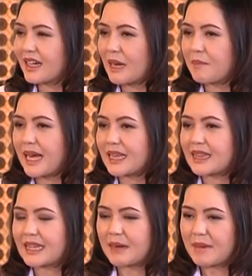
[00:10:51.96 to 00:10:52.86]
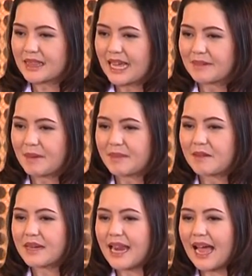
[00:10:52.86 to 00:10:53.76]
การผ่าการผ่าตัดแบบธ
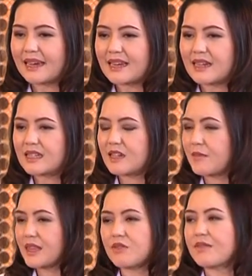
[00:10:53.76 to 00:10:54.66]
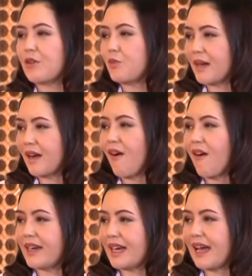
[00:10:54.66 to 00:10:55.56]
รรมดาเนี่ยคือเราไม่ต้องฝังอุปก
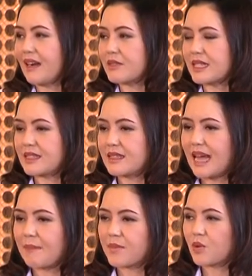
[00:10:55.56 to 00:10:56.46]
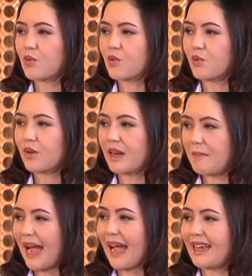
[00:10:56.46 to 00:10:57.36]
รณ์นะคะเราจะทำรู ระ
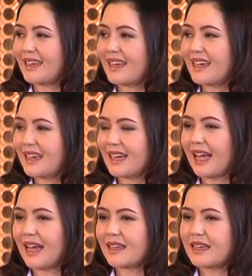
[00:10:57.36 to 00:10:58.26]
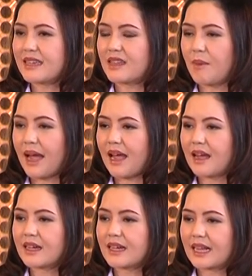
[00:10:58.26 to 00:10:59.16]
บายบนะคะ แต่ว่า
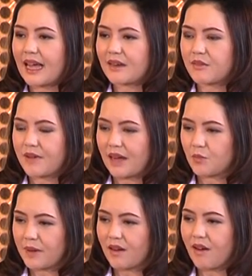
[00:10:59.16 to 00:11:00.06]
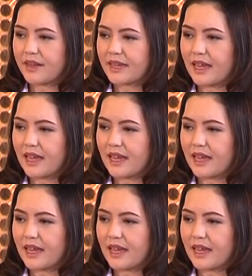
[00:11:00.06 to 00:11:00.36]
การฝังอุปกรณ์เนี่